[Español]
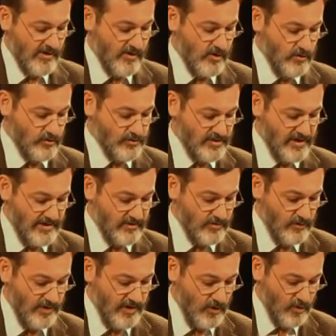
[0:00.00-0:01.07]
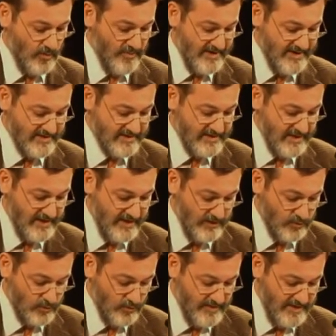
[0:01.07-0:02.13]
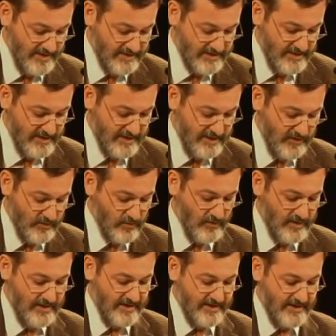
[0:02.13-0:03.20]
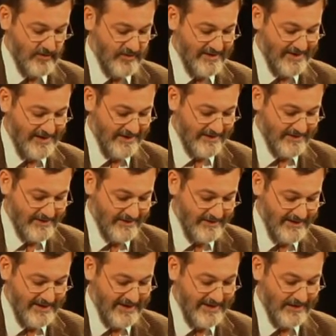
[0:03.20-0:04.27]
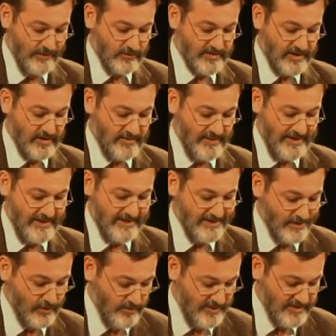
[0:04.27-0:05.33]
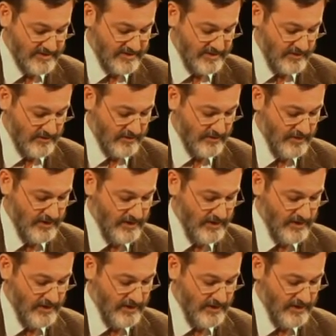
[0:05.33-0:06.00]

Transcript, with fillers: no se halló que comiesen ni tuviesen ningún género de carne, ni ganado salvaje ni doméstico,